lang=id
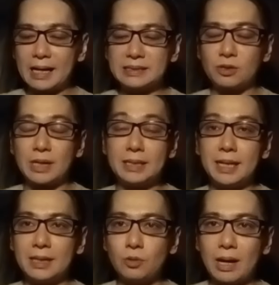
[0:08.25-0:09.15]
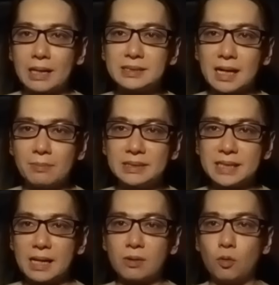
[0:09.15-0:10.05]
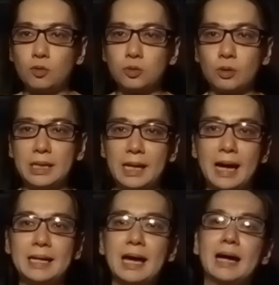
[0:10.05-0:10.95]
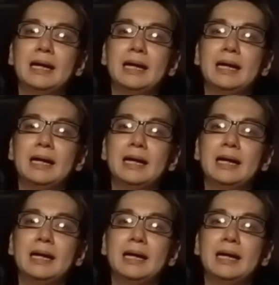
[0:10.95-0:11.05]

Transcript: resonate-nya itu akan sangat besar untuk diri Anda.